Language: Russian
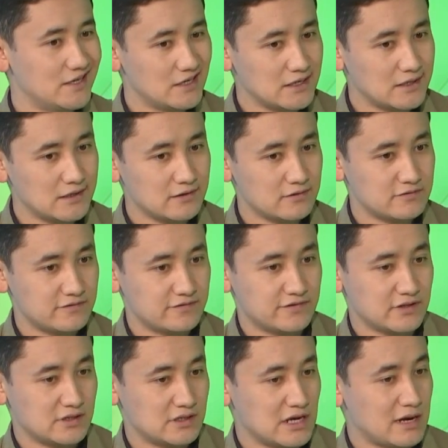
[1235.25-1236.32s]
И
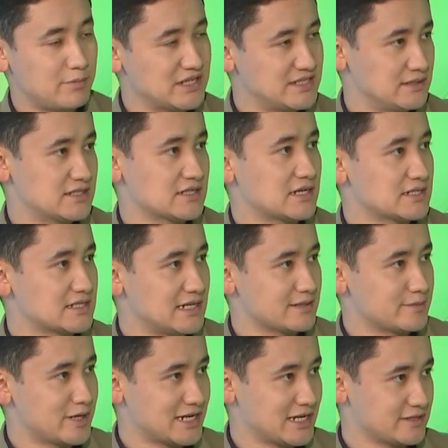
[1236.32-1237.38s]
в оппозиции,
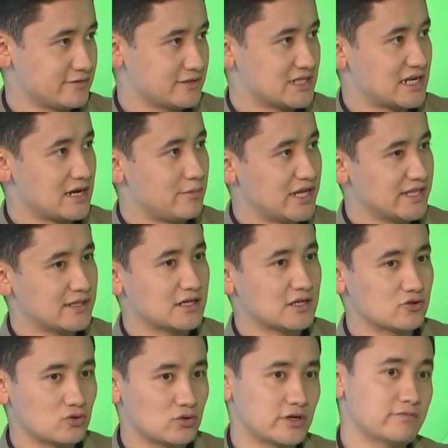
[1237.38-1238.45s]
казалось бы, оказывается команда,
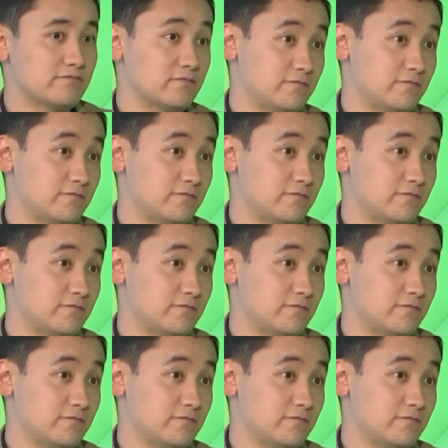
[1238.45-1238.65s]
которая